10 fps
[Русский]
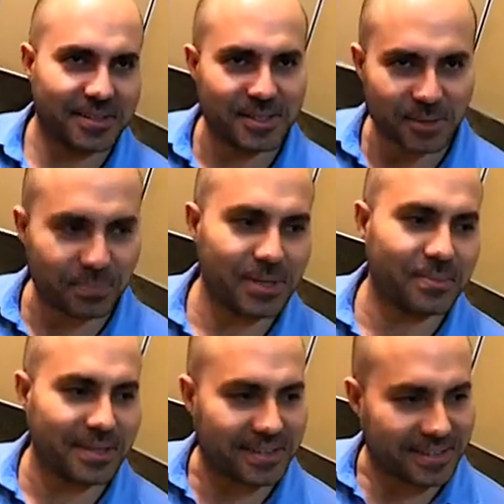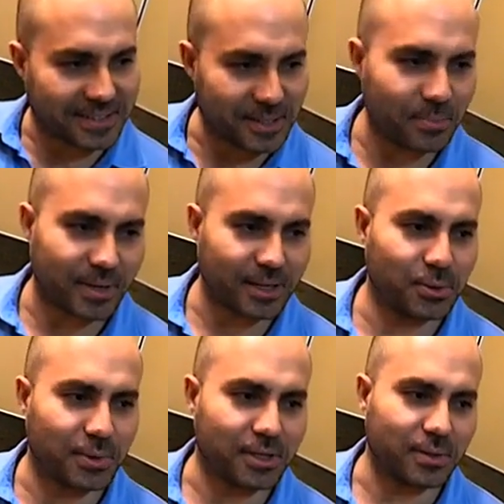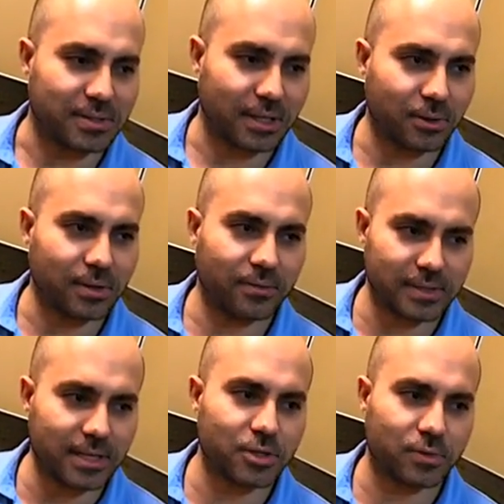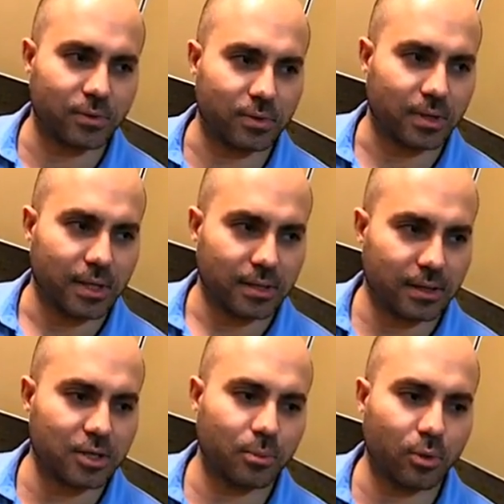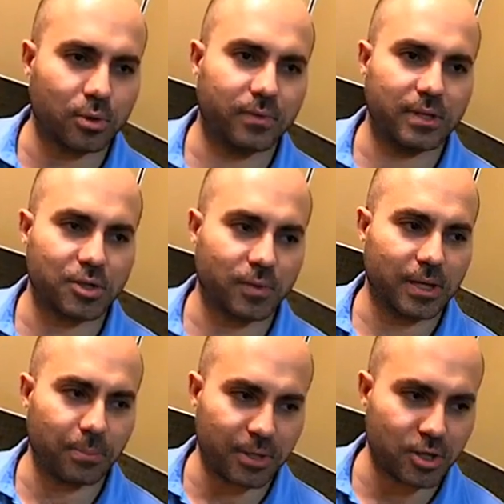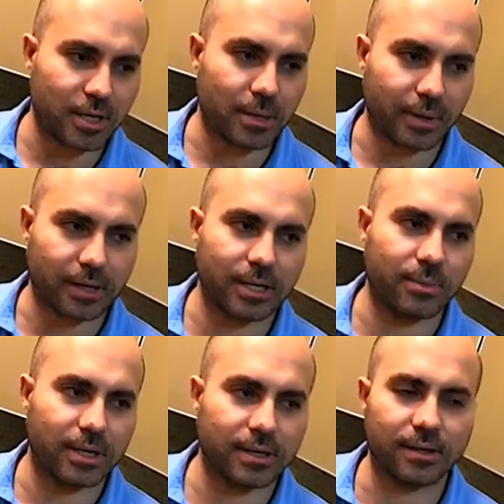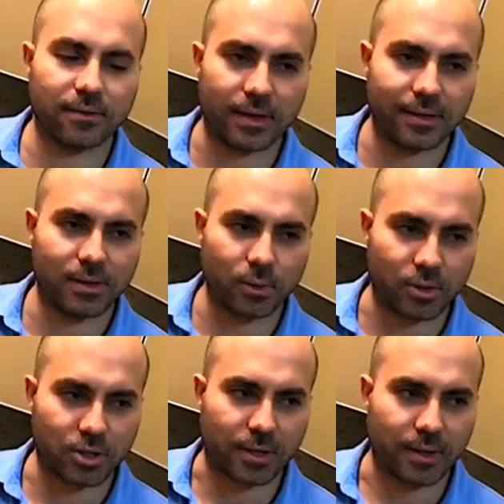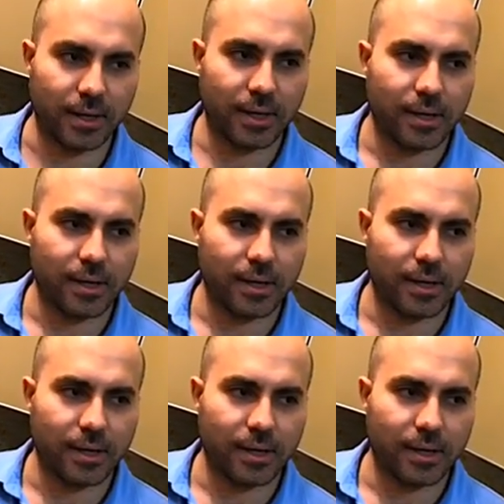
терпимые к температуре, то есть которые выдерживают, даже могут выдерживать кипячение, по крайней мере нагревание точно.